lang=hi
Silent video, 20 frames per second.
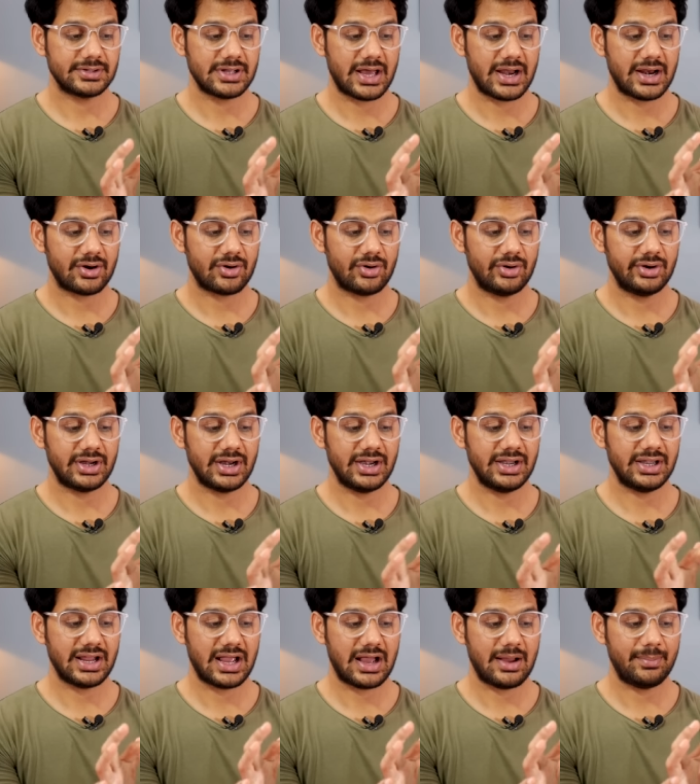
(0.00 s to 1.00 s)
सारा
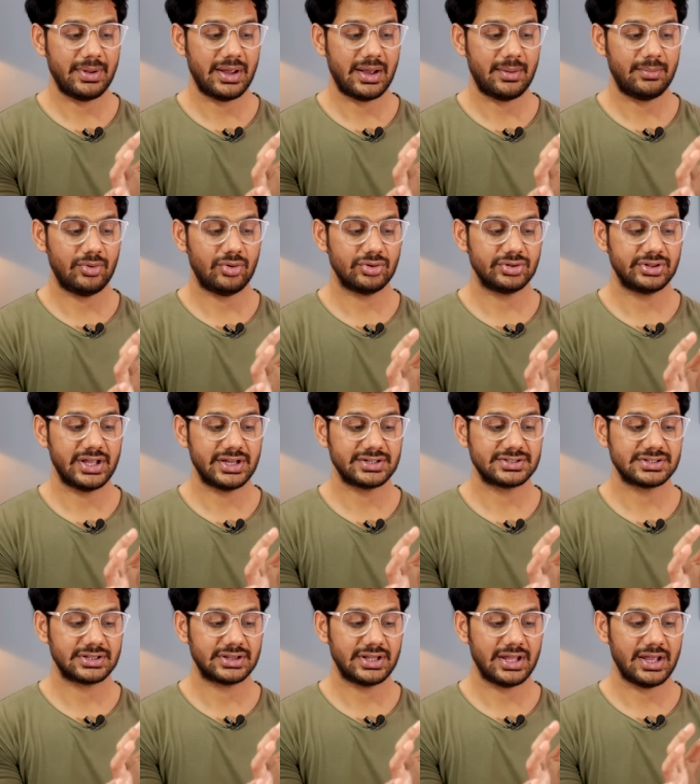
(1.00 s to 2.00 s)
कंटेंट यहाँ पे हम लोग देख
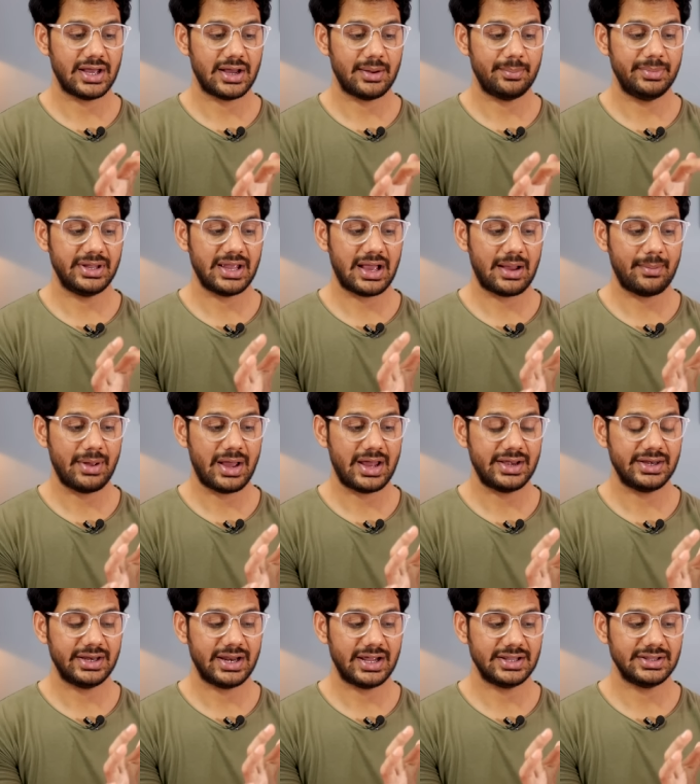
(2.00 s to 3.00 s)
सकते हैं अभी यहाँ पे आ
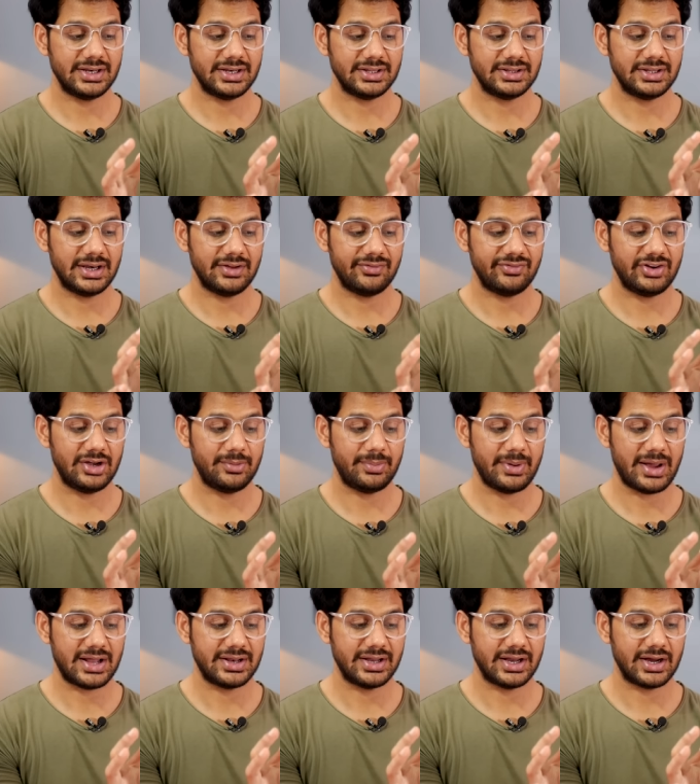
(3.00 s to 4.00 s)
नहीं रहा है धीरे धीरे फीड
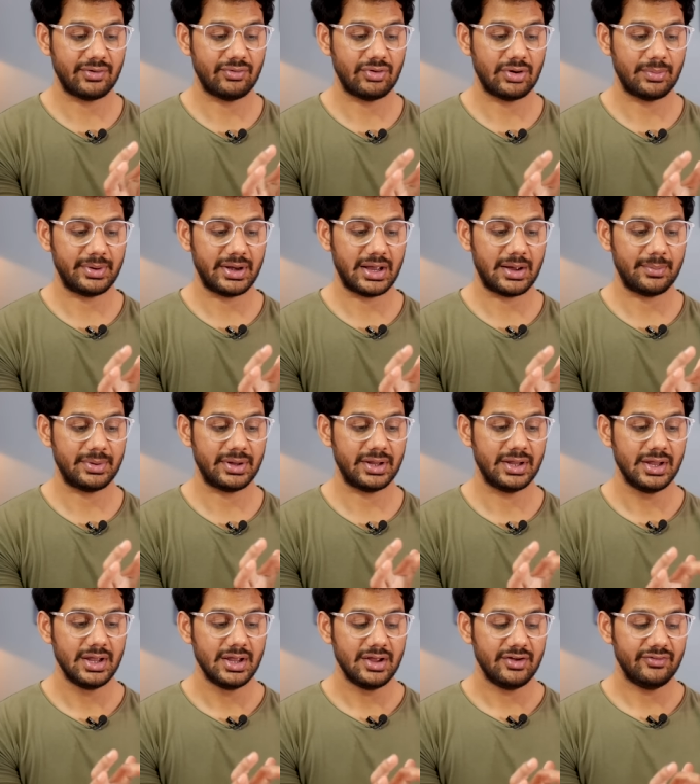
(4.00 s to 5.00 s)
पे आ जाएगा वो अपने आप ही
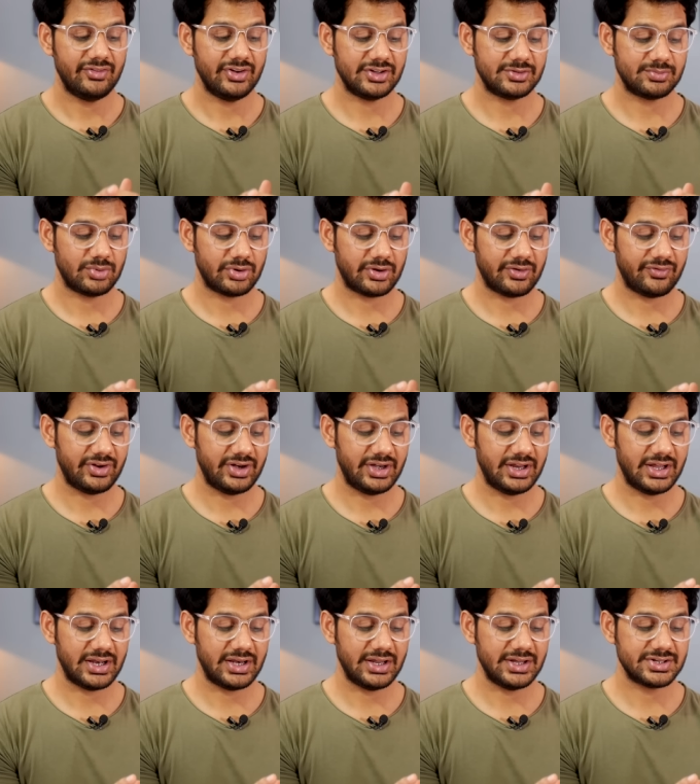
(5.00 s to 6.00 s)
फेसबुक की फीड
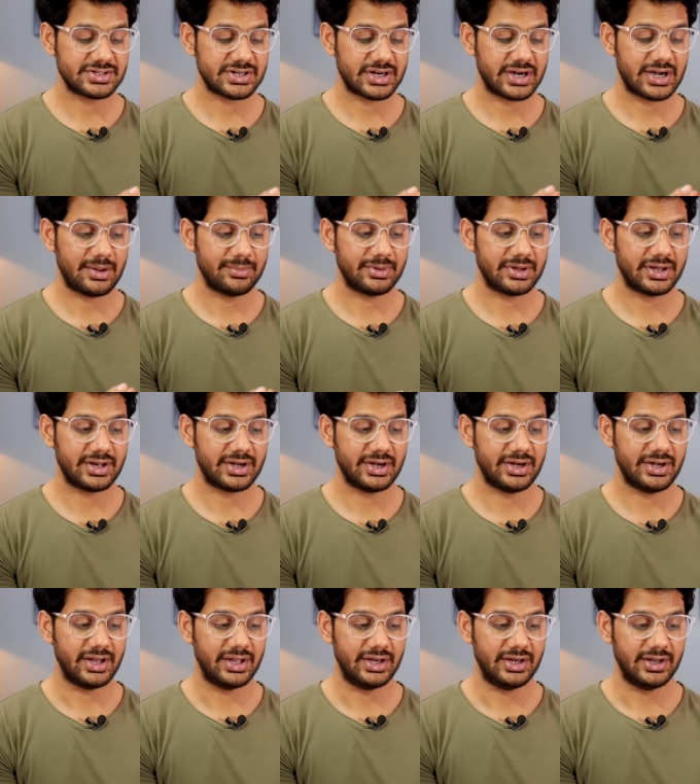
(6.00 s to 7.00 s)
ये रही इंस्टाग्राम की
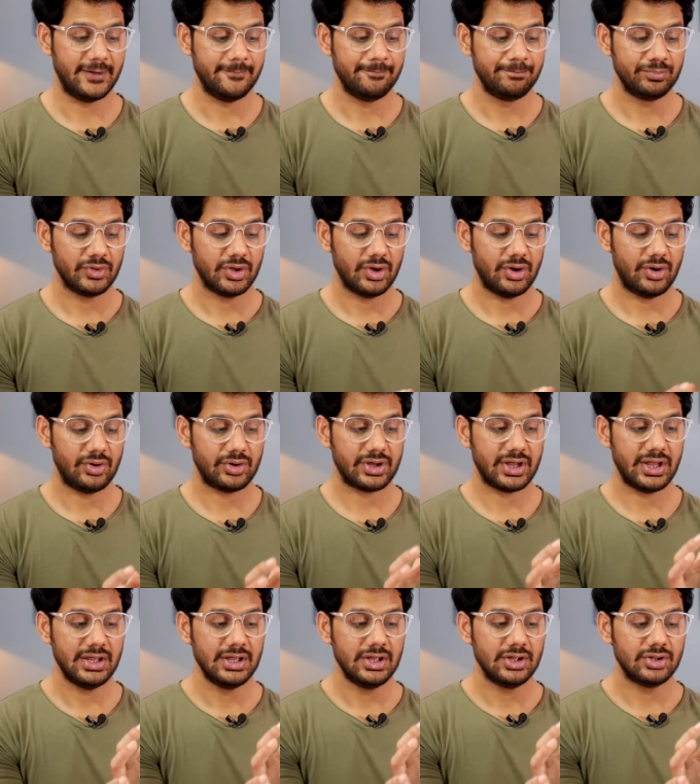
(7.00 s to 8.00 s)
ग्रेड ये रही
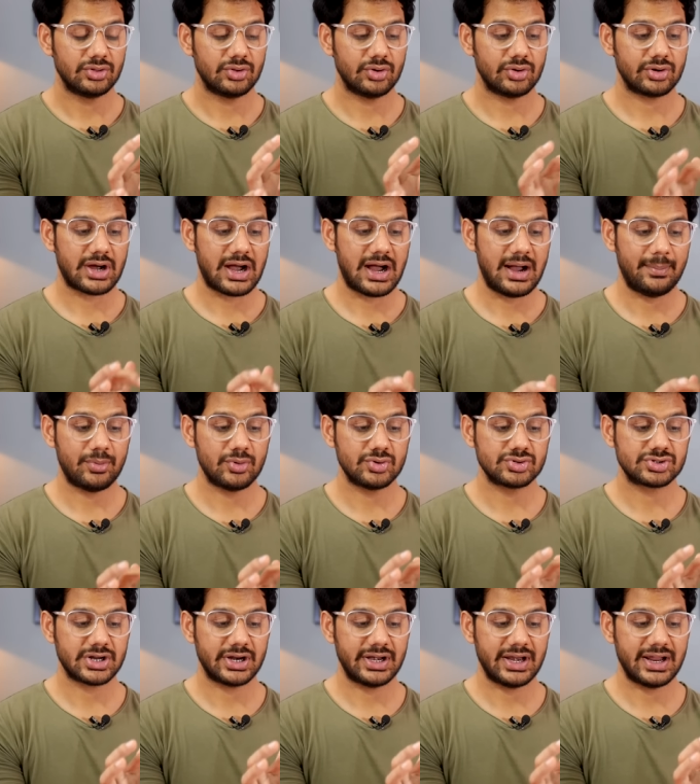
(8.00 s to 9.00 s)
ओके तो कहाँ
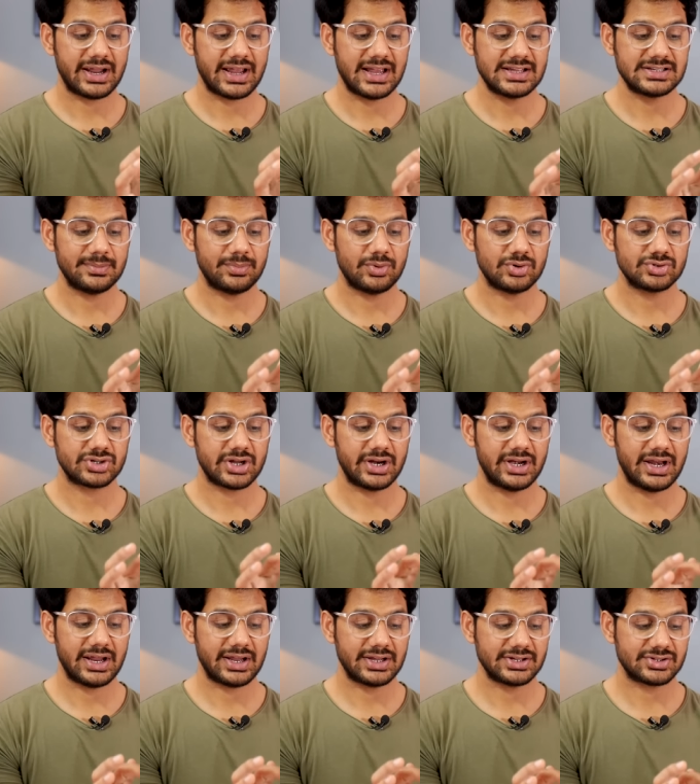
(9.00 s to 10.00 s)
पोस्ट करना है कैसे पोस्ट
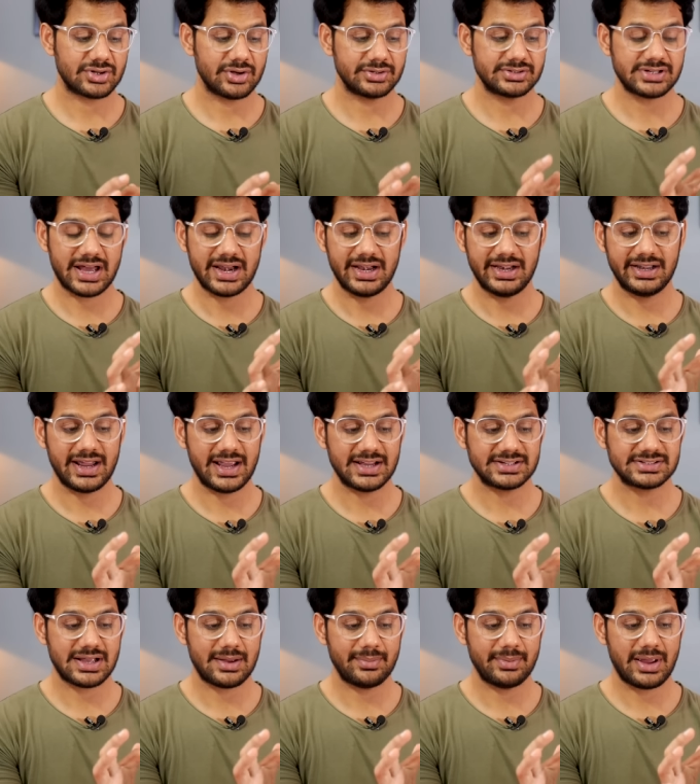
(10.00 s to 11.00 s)
करना है किसके सारे
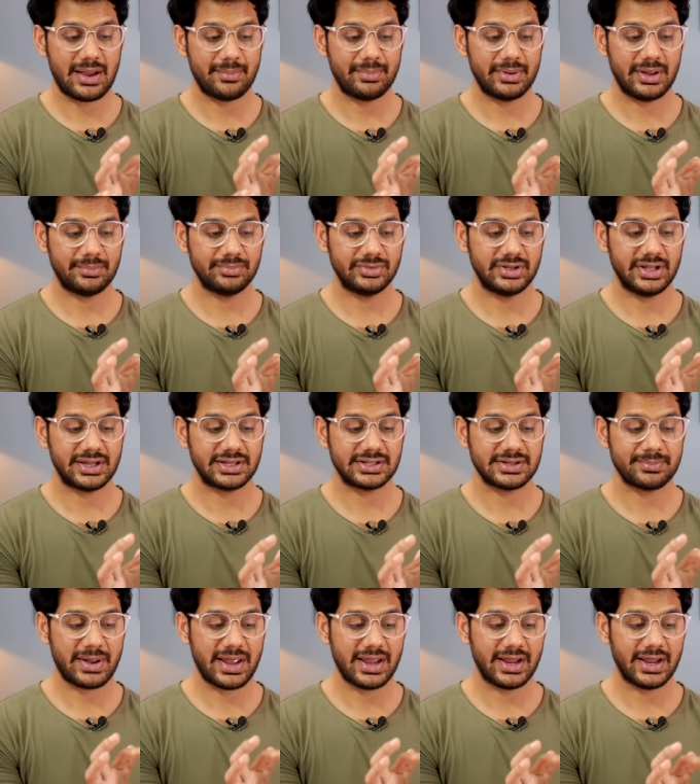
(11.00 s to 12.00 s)
टैग्स आप यहाँ पे हम देख
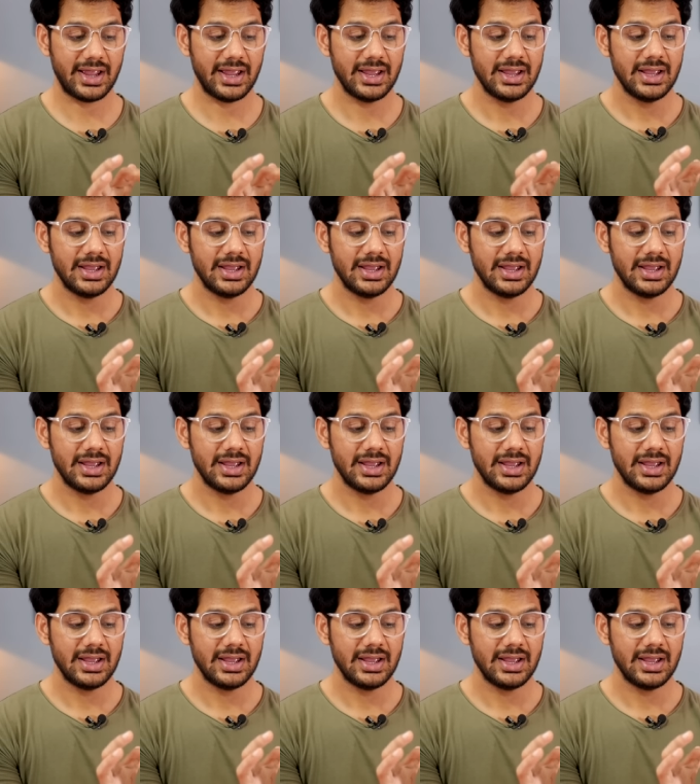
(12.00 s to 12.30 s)
पाएंगे